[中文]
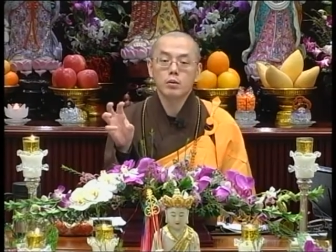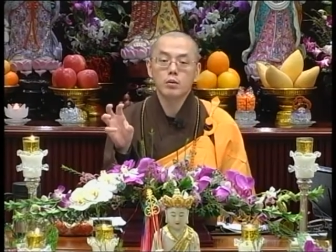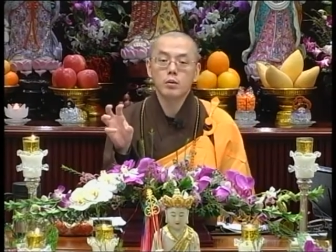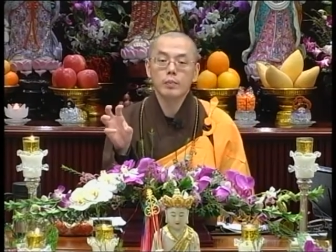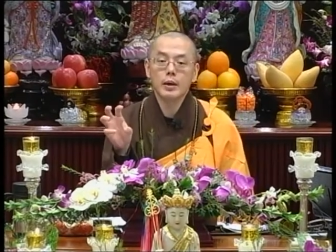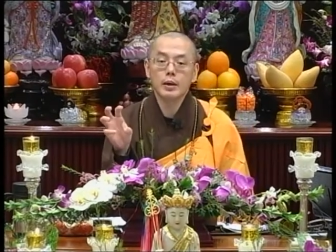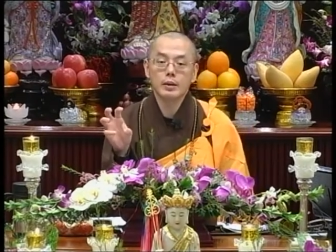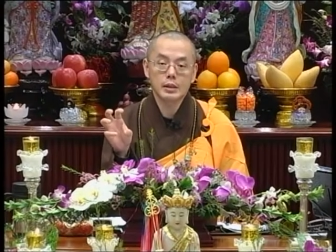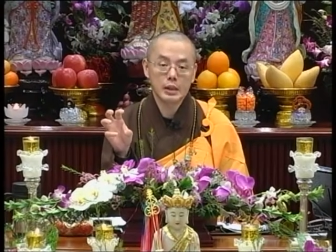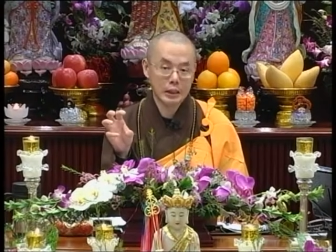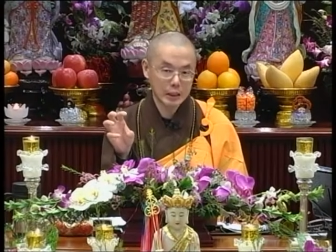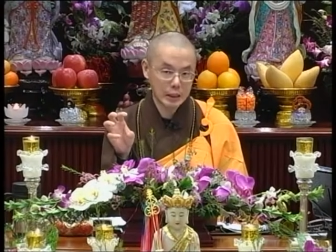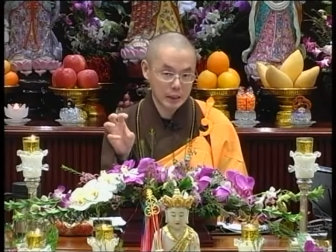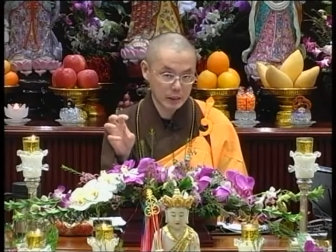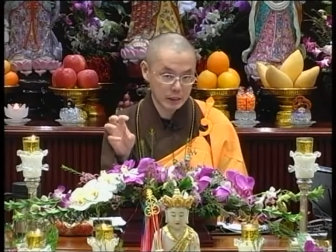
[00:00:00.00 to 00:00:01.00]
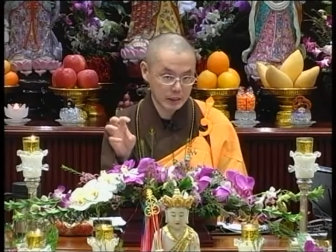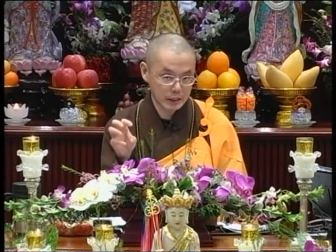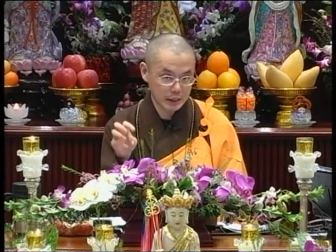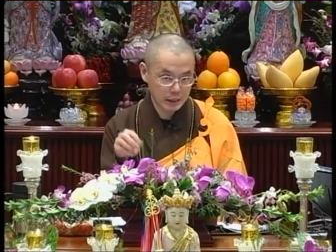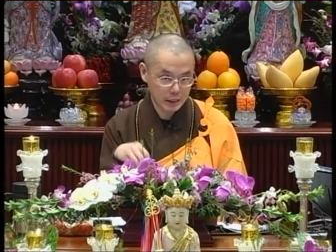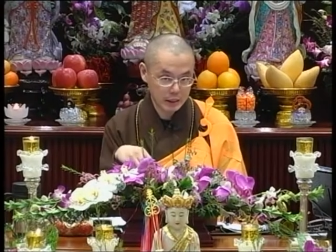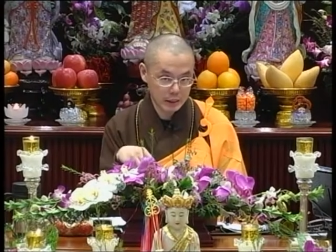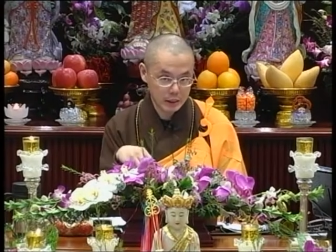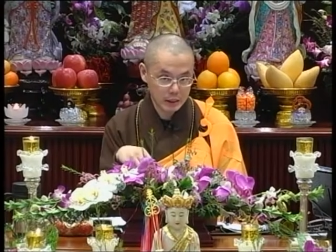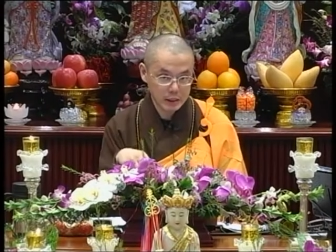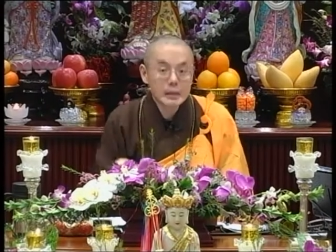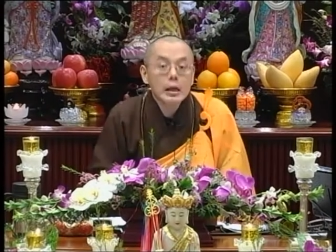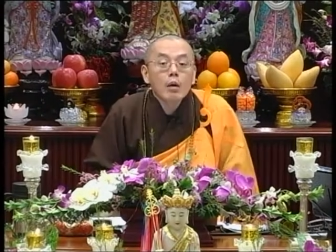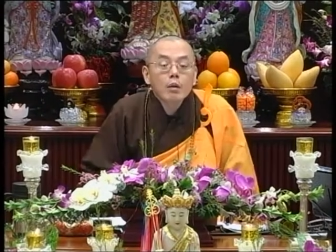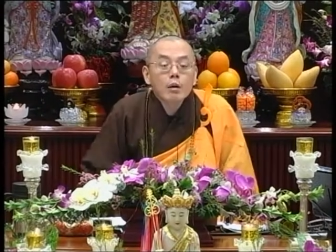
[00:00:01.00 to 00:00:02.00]
就变成了这个
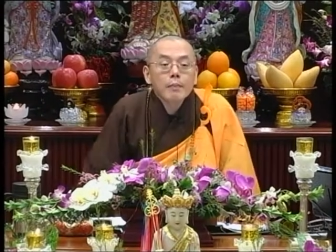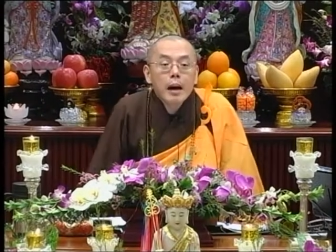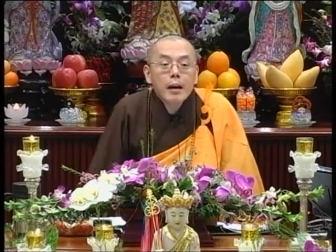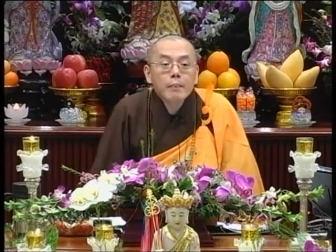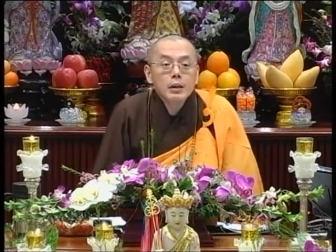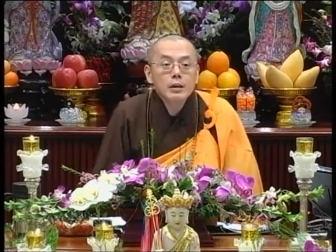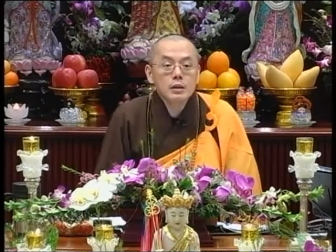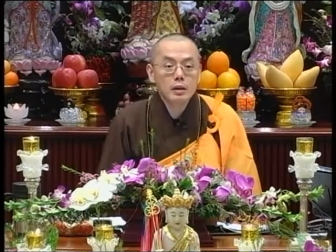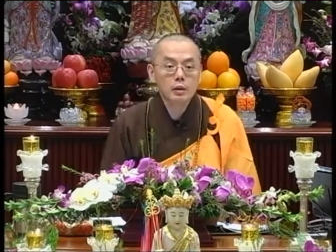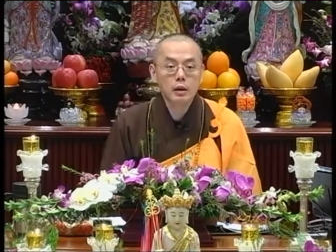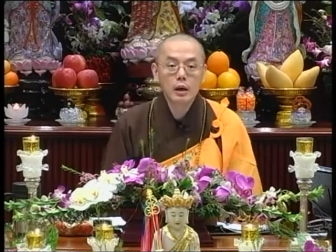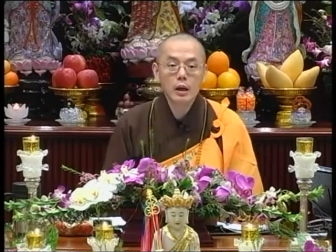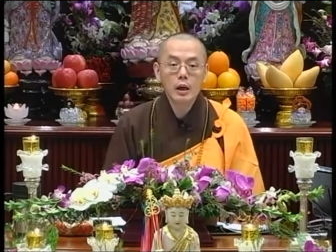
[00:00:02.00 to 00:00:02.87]
小儿麻痹症。